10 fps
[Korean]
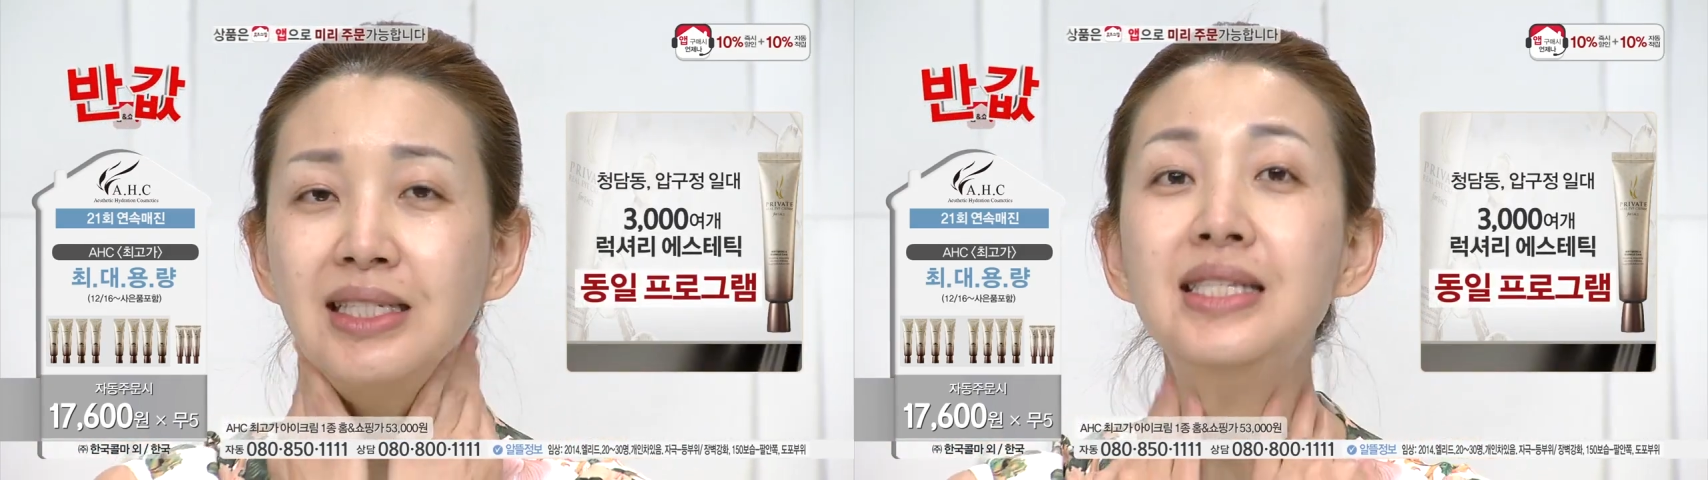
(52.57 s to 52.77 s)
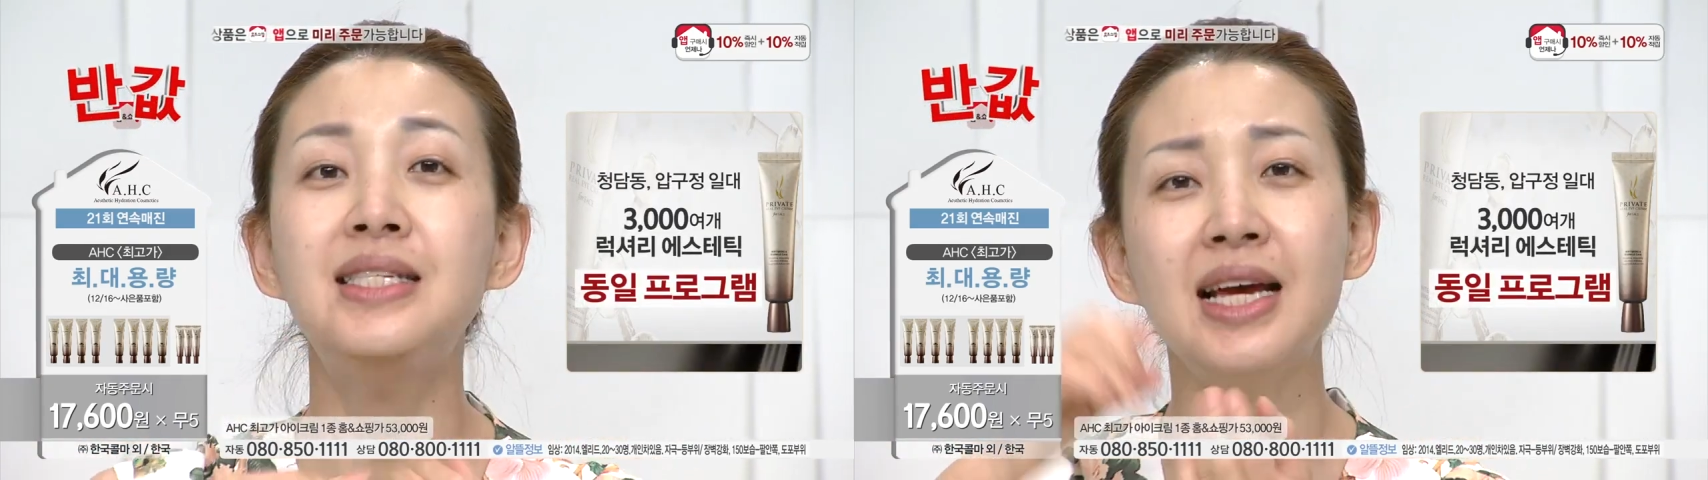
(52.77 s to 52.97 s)

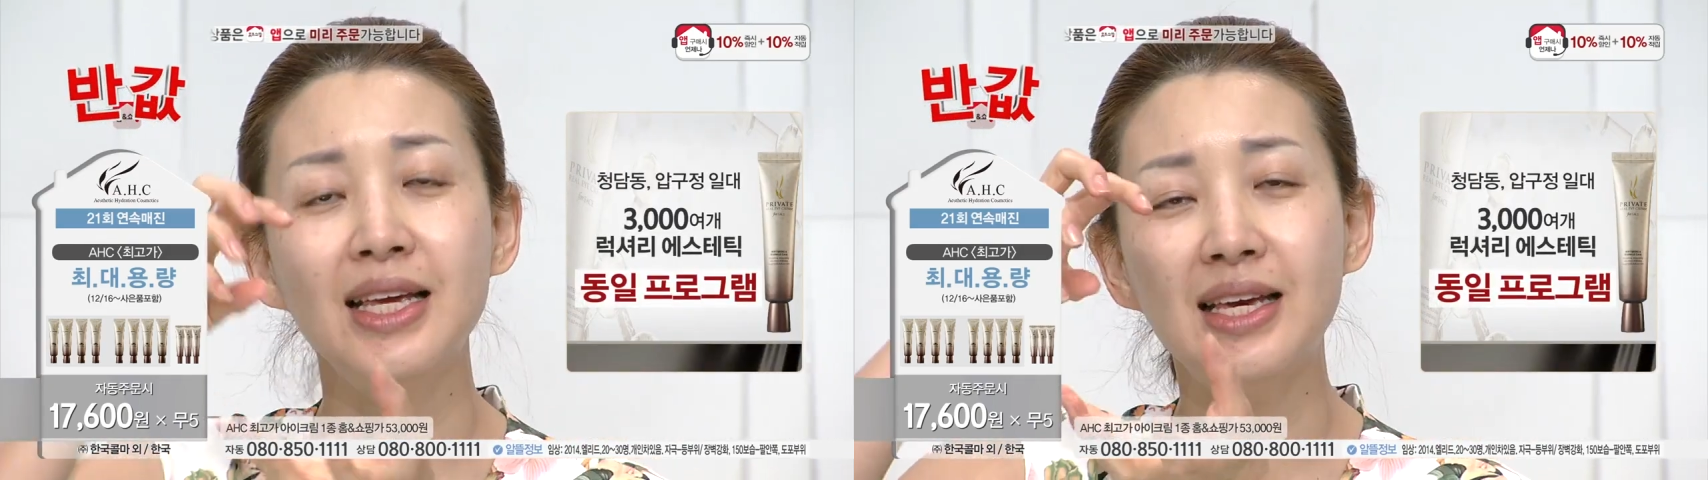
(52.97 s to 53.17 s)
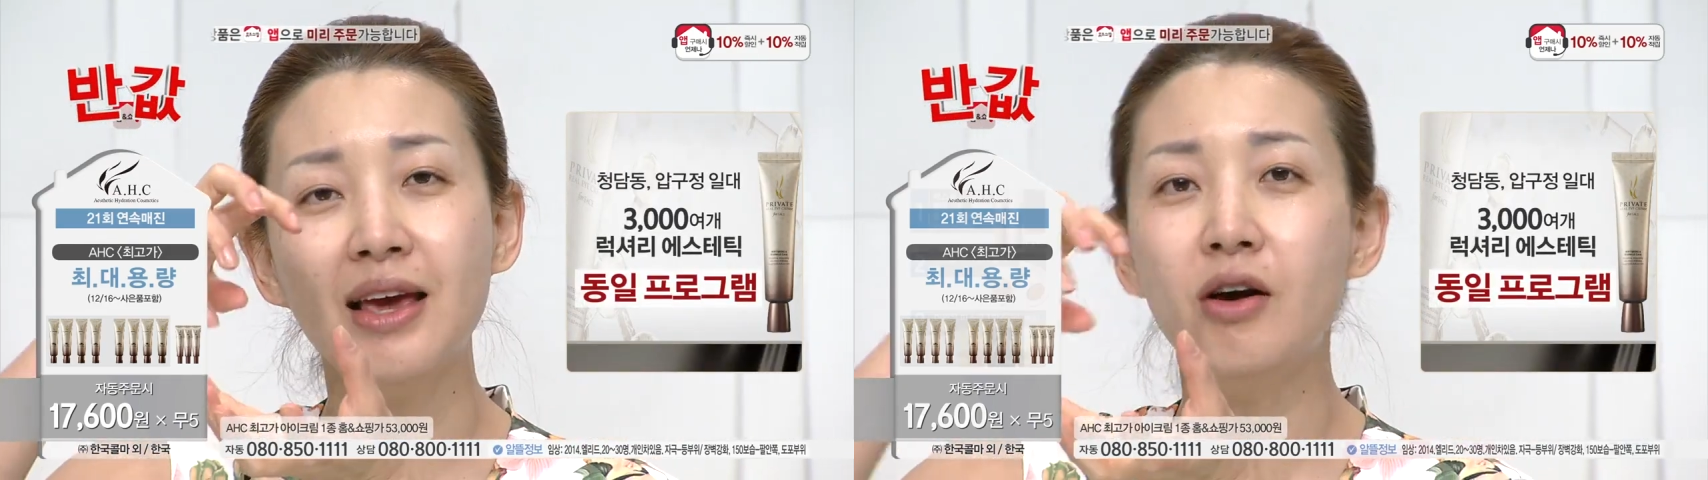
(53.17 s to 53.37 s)
진짜
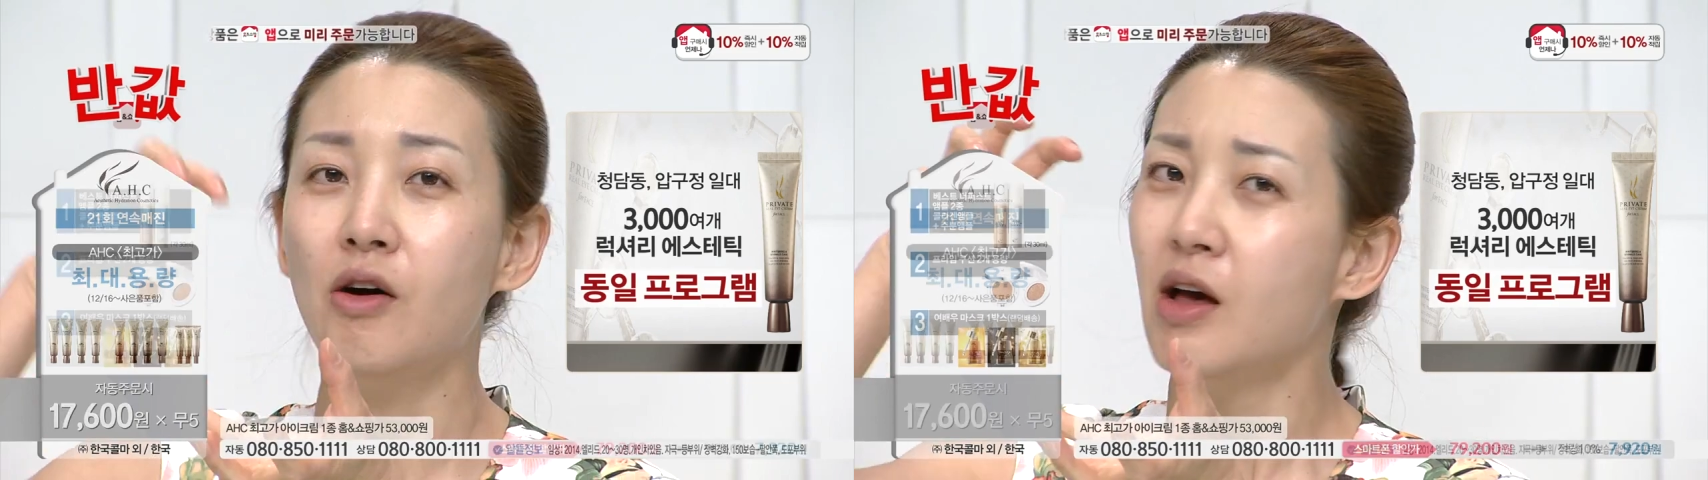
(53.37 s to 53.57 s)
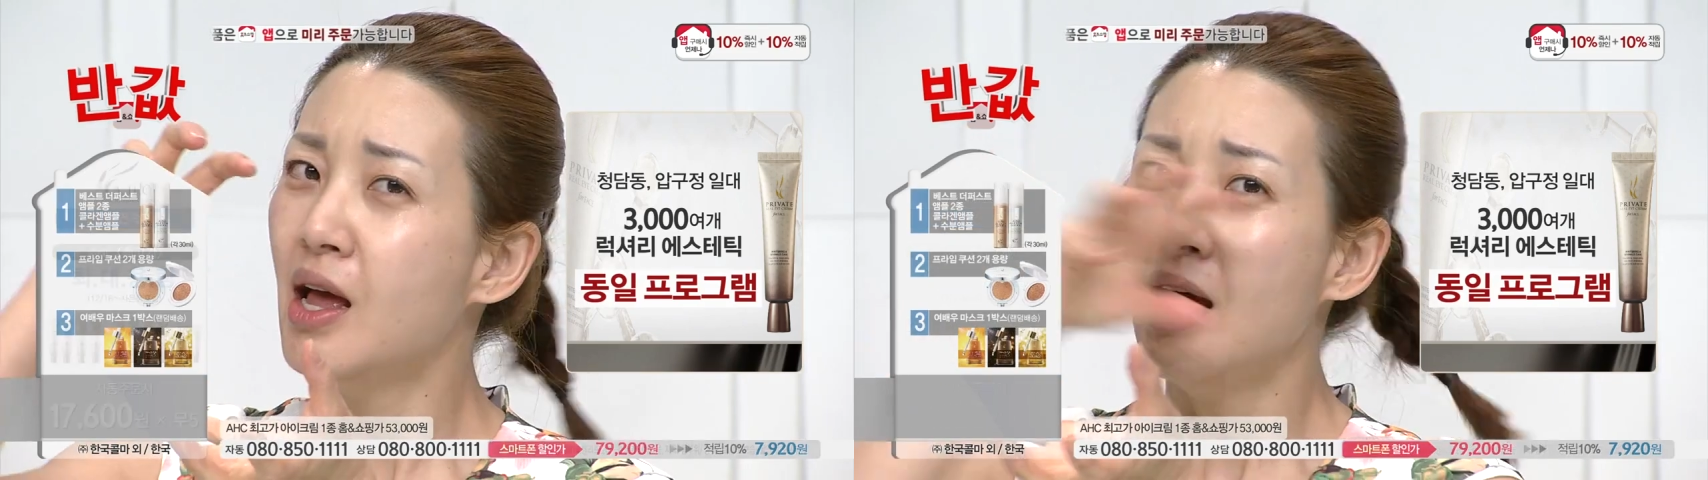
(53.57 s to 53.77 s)

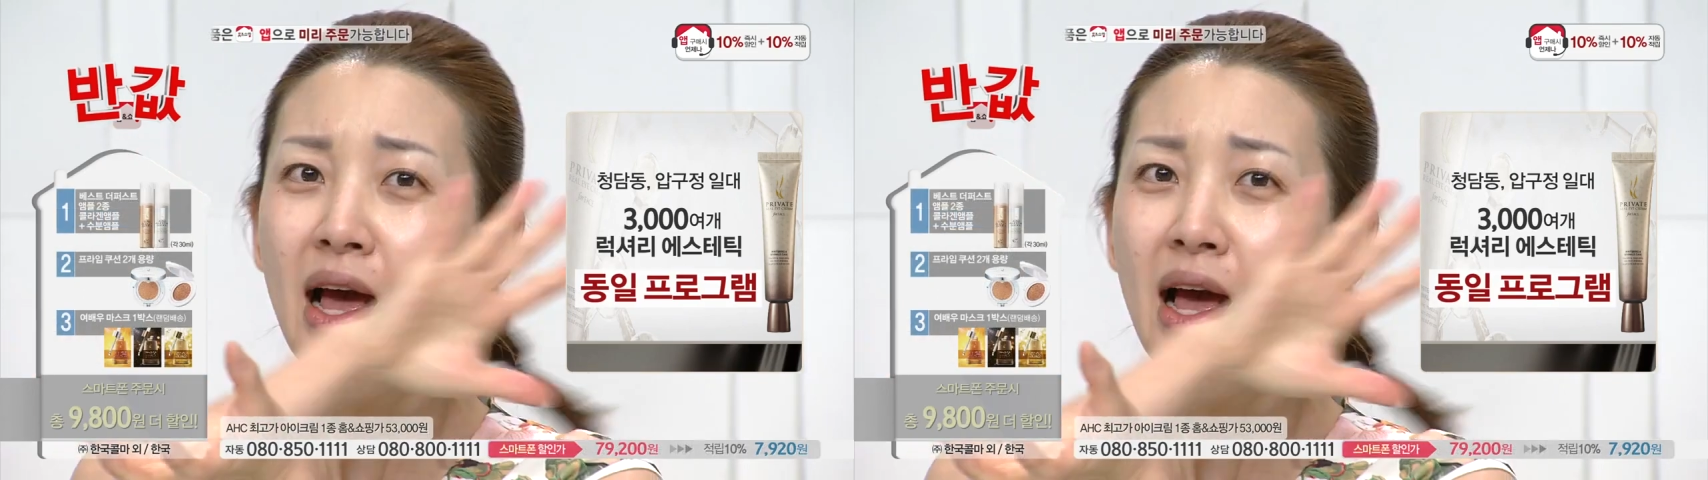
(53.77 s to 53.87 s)
이게요.